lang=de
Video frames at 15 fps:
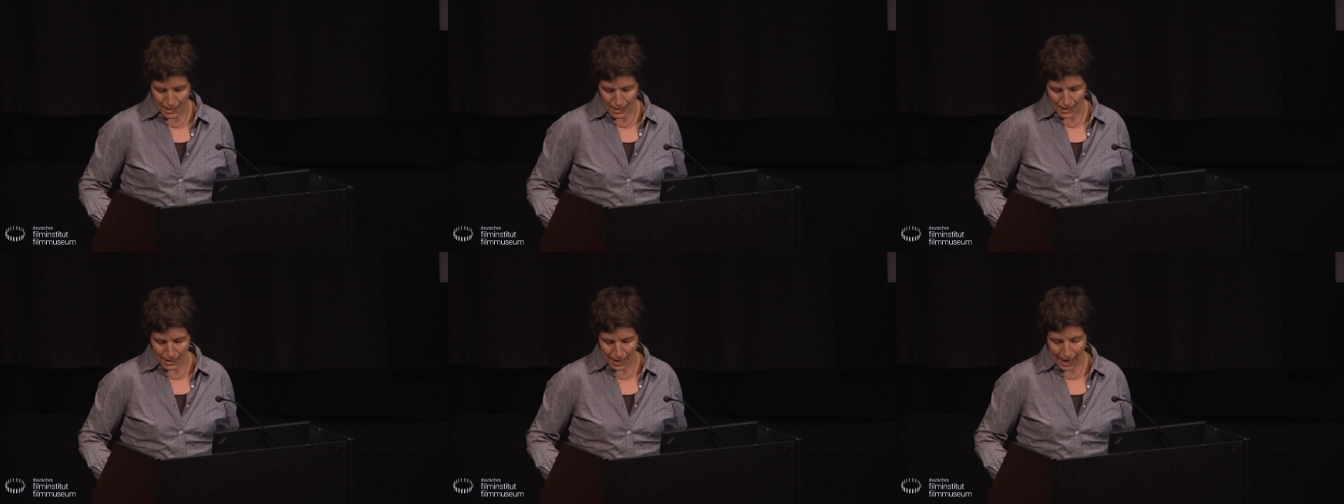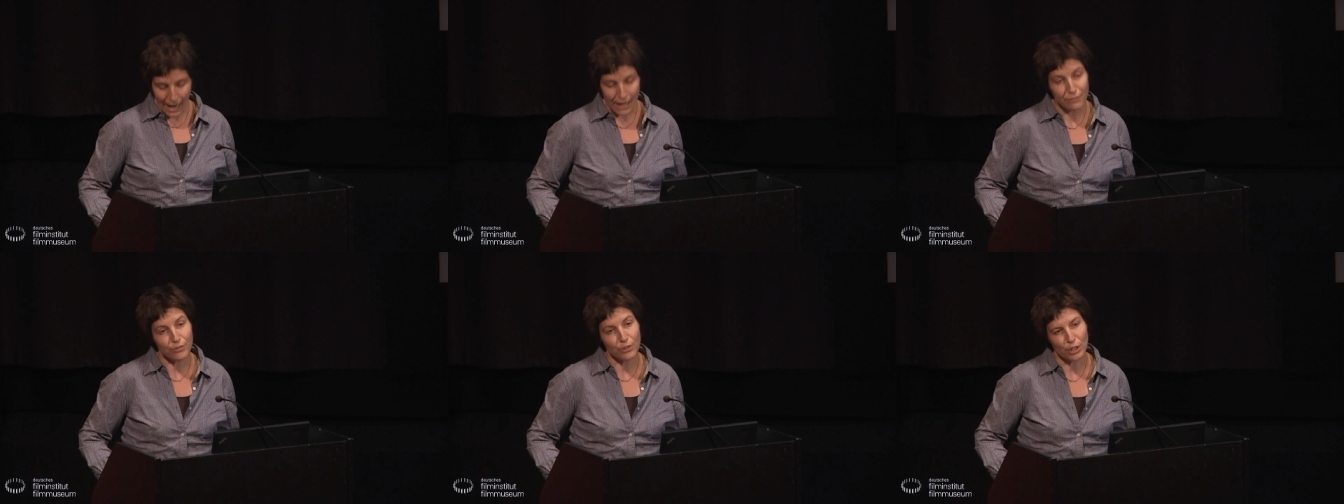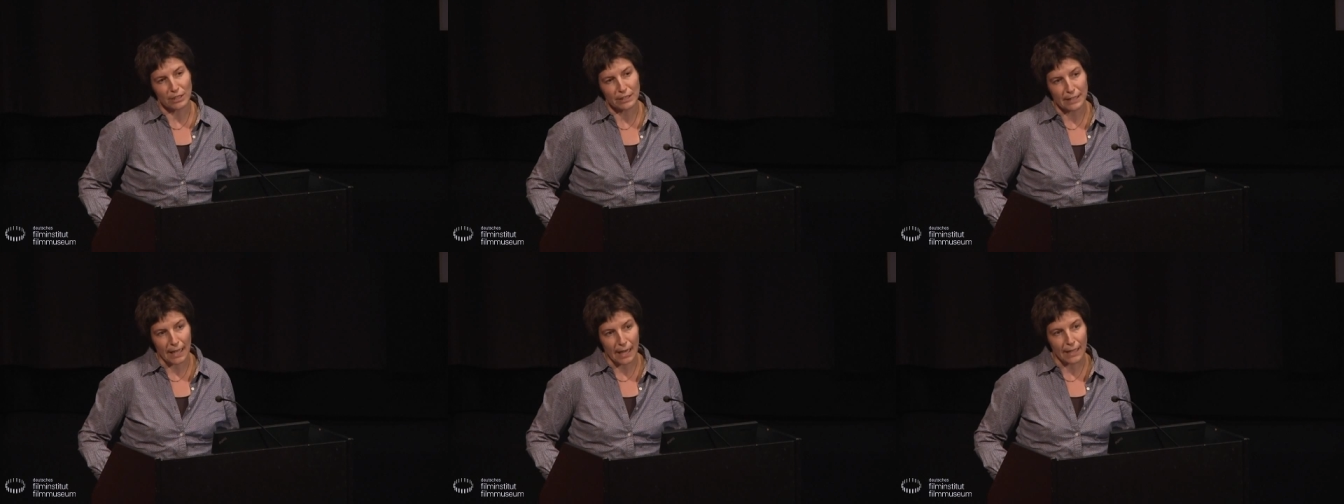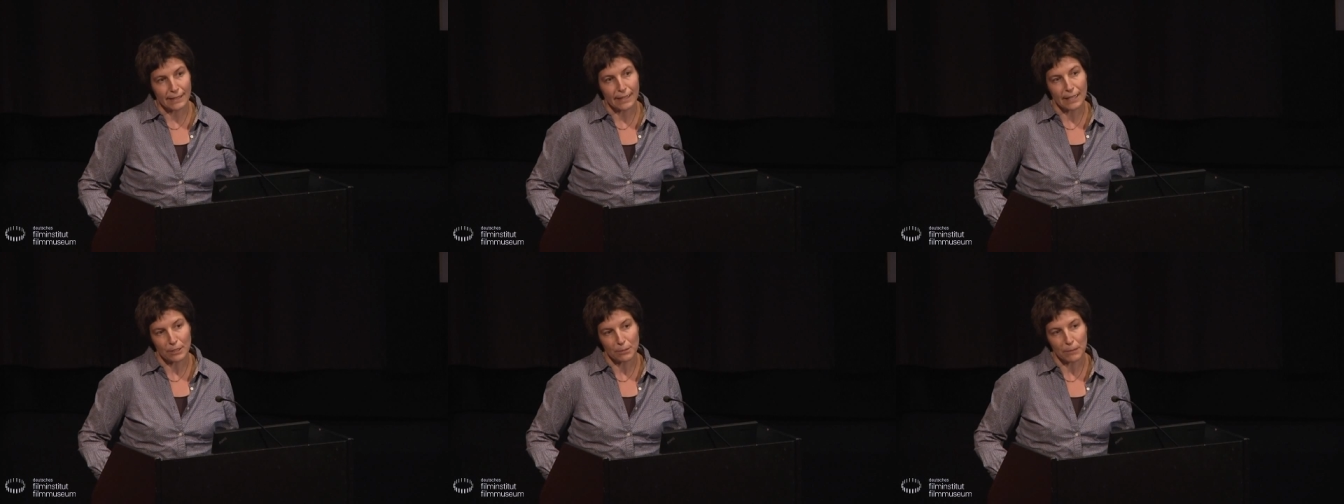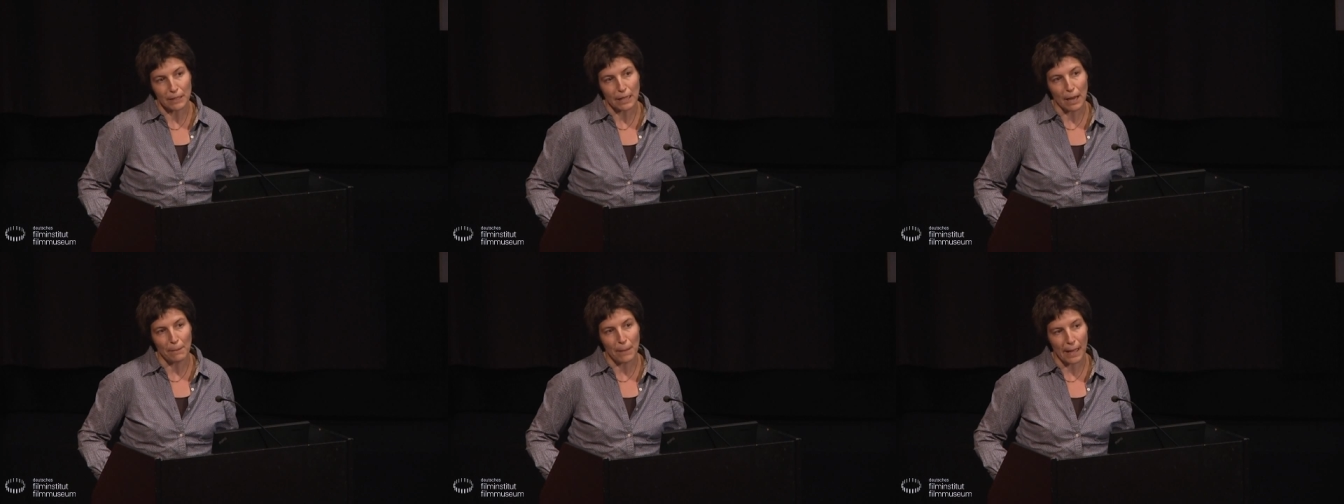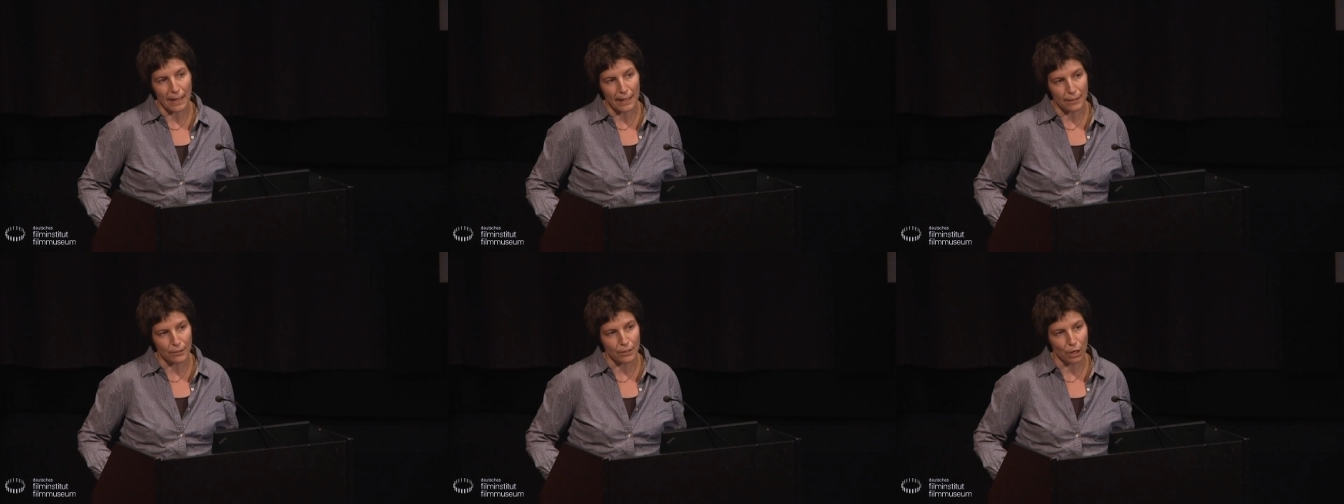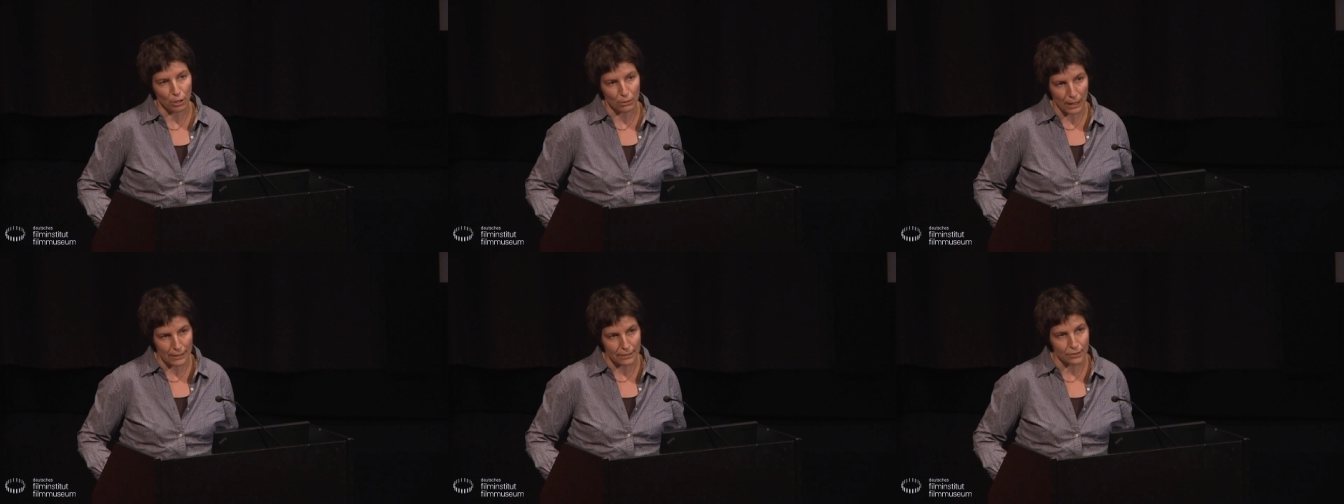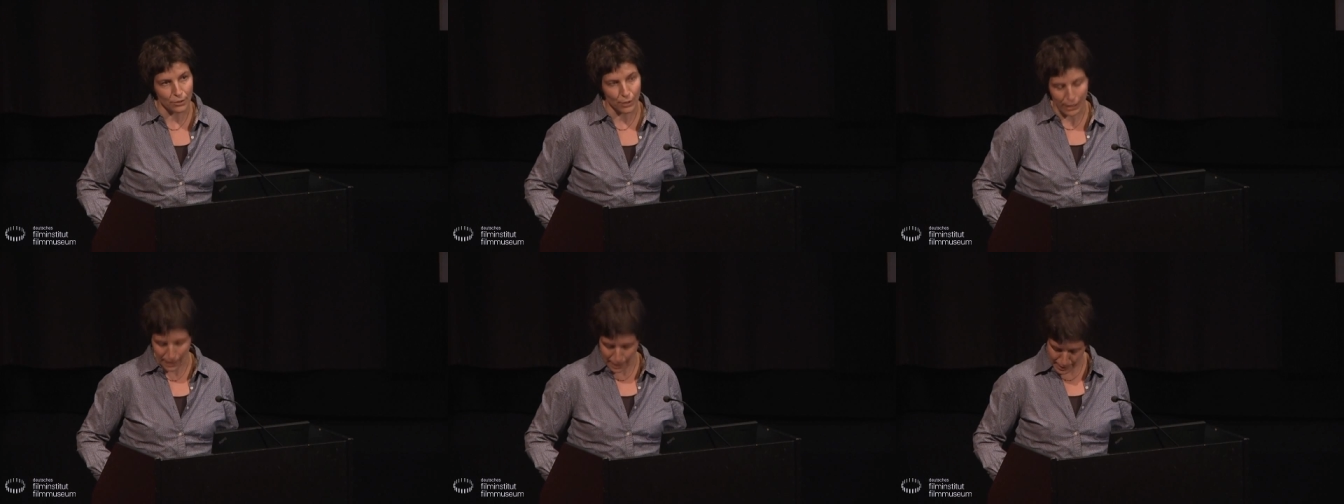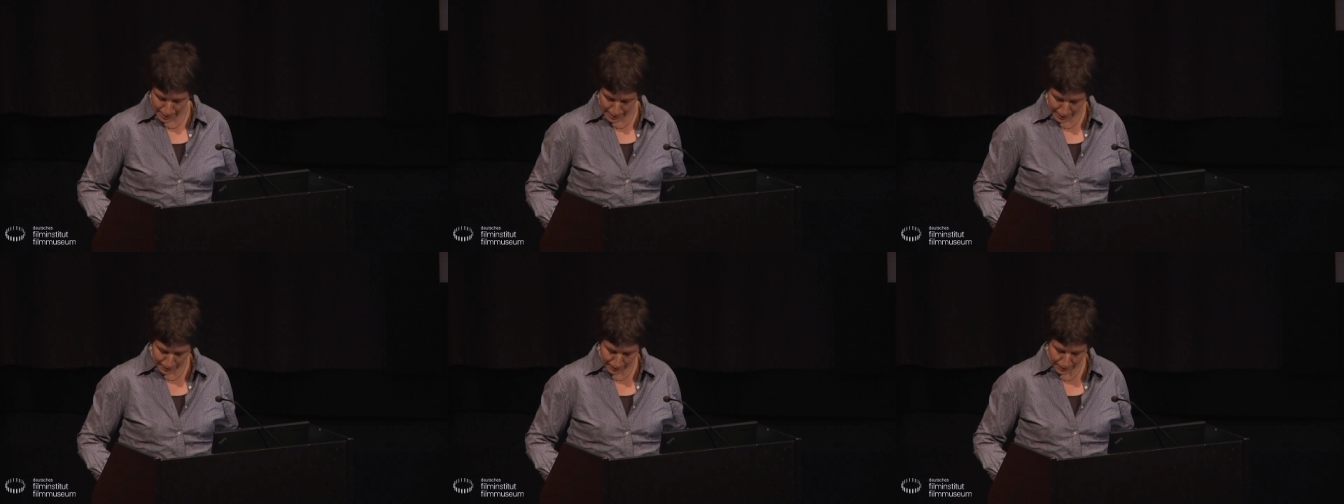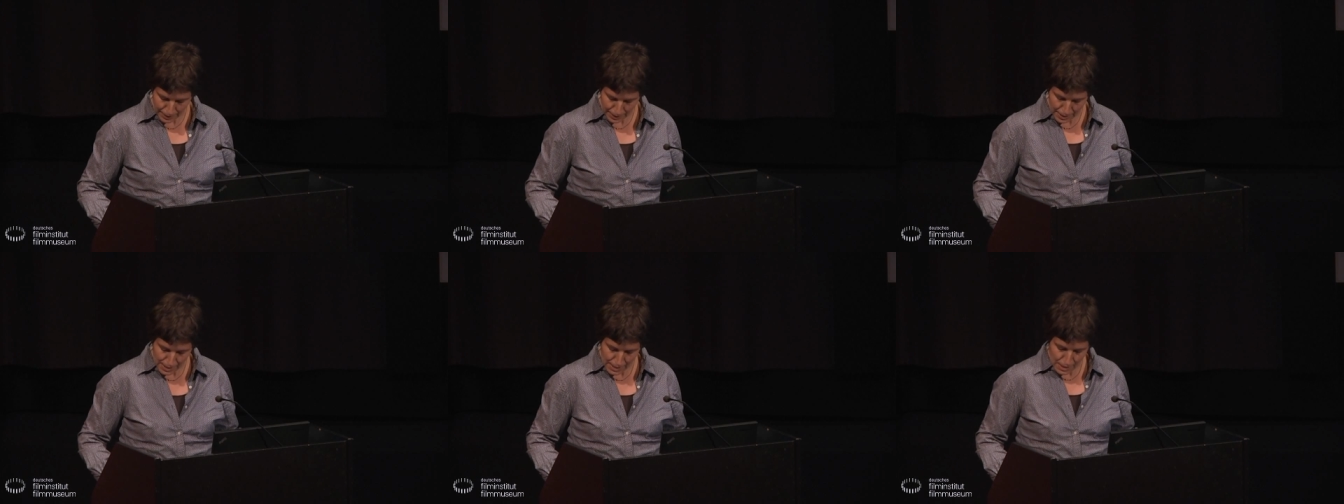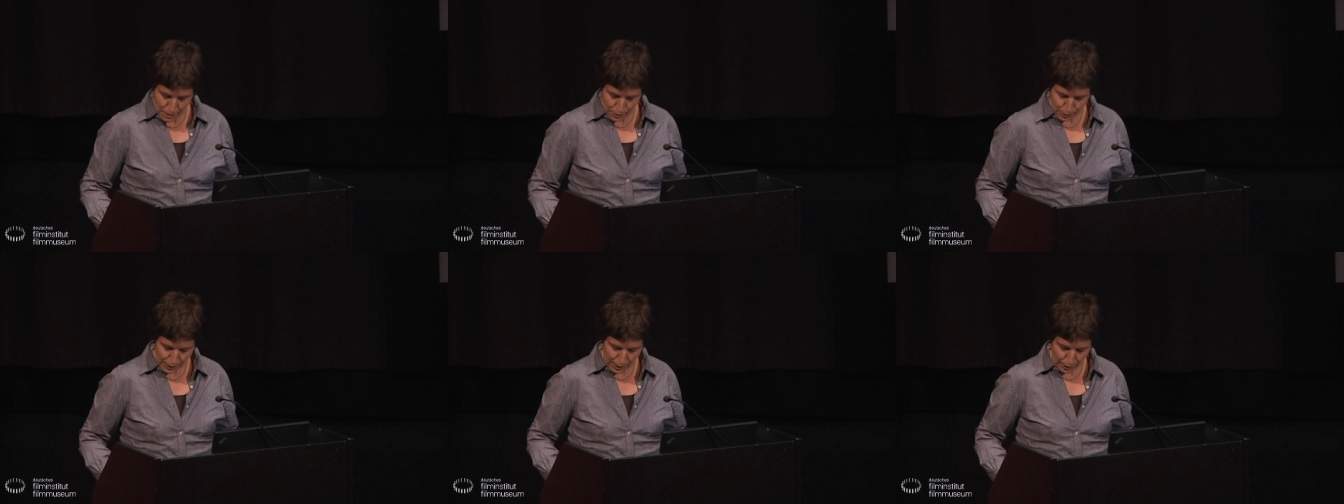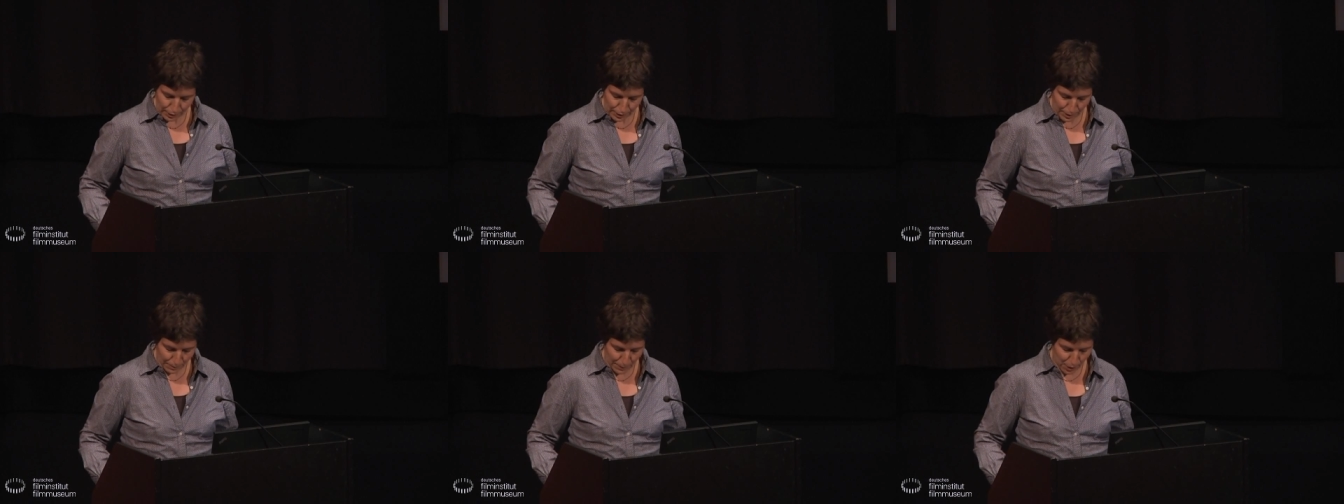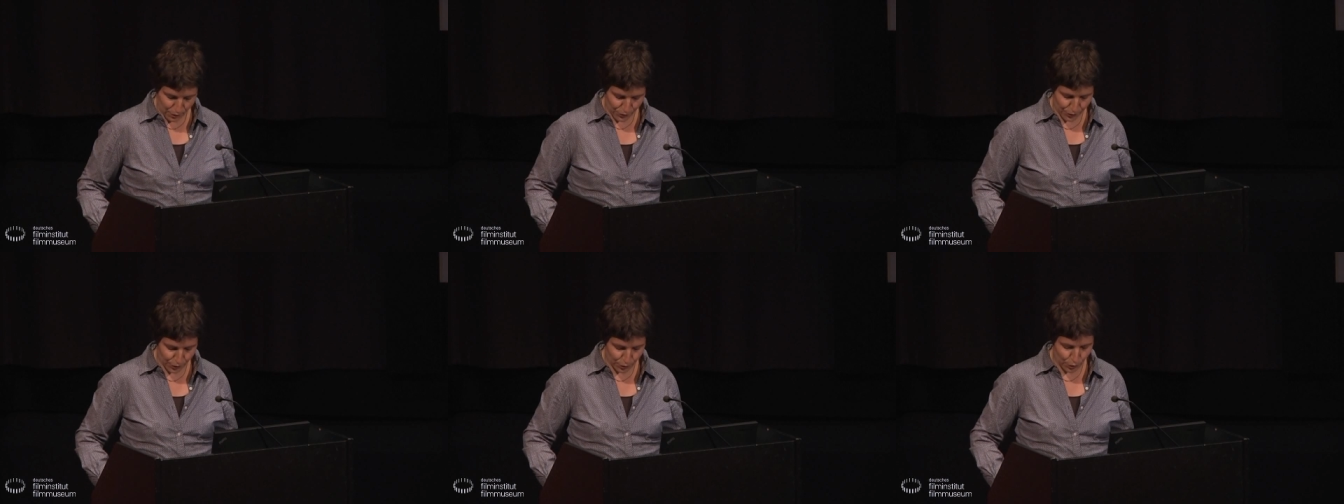Live-Konzerte, also mit Kapellen und auch ganzen Orchestern und außerdem auch von